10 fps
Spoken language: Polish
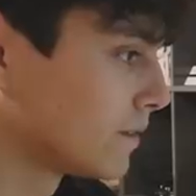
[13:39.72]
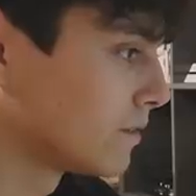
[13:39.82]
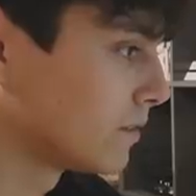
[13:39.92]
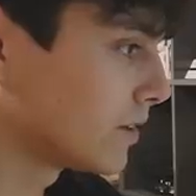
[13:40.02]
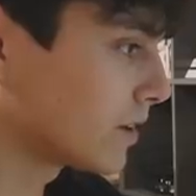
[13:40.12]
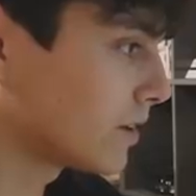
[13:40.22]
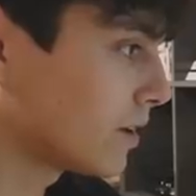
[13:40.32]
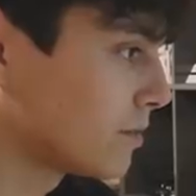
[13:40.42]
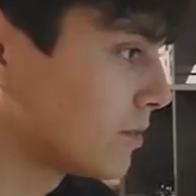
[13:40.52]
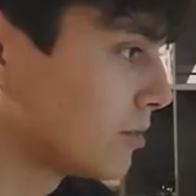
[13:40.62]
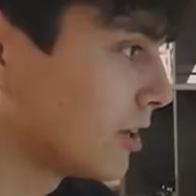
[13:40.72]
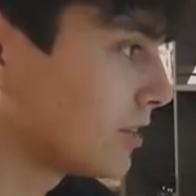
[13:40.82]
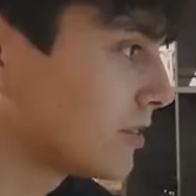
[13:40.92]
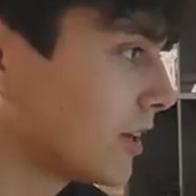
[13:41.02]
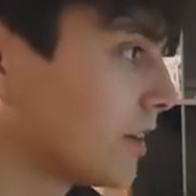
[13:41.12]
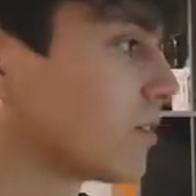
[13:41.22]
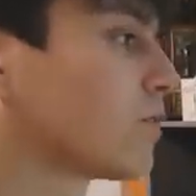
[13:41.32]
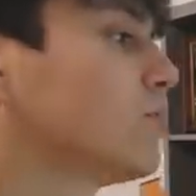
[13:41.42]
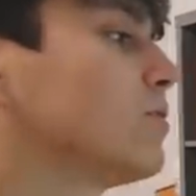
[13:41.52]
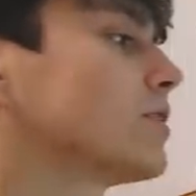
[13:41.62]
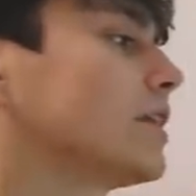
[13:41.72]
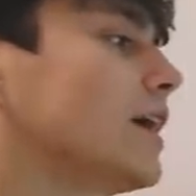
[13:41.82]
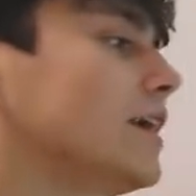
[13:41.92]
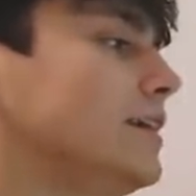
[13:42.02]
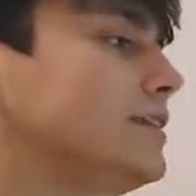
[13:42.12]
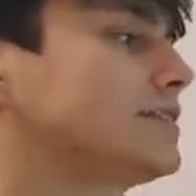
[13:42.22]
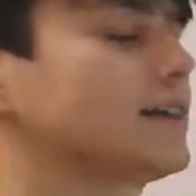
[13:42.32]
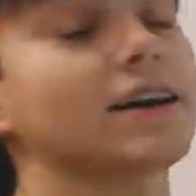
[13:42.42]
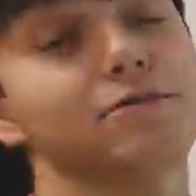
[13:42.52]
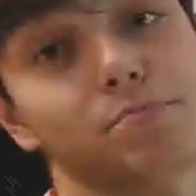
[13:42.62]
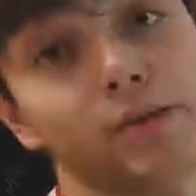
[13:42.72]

Zuzia chciała być u mnie na ścianie. No kurde, Alicja w